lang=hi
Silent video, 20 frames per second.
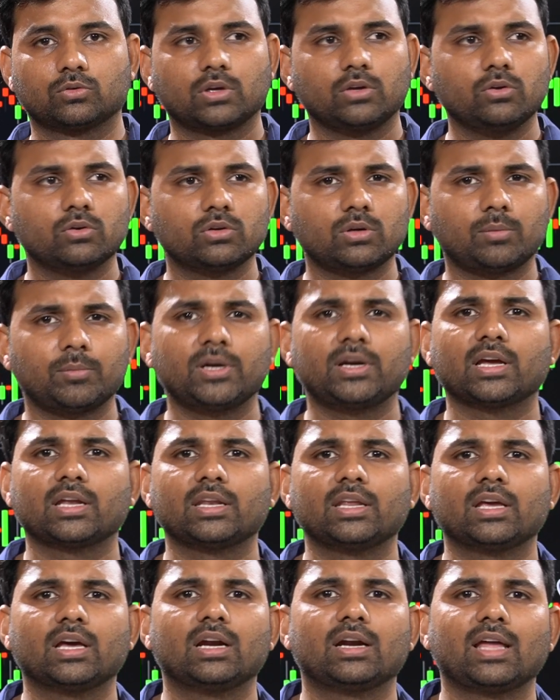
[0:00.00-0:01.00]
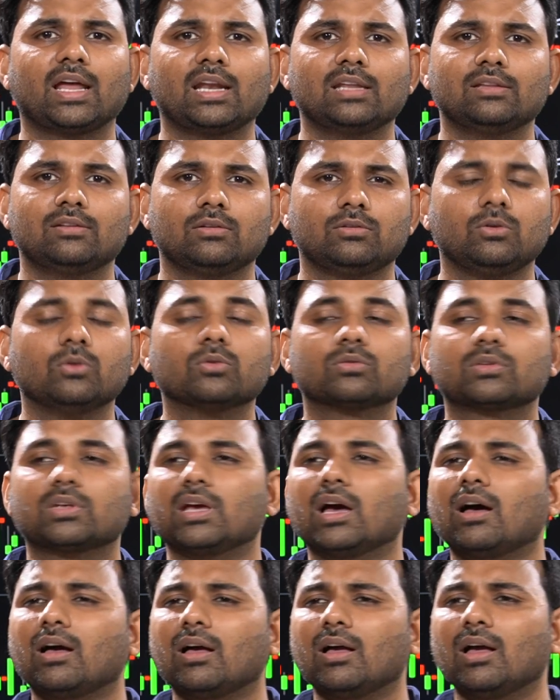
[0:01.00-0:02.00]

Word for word: करी हो आपने टेक्निकल एनालिसिस यूज़ किया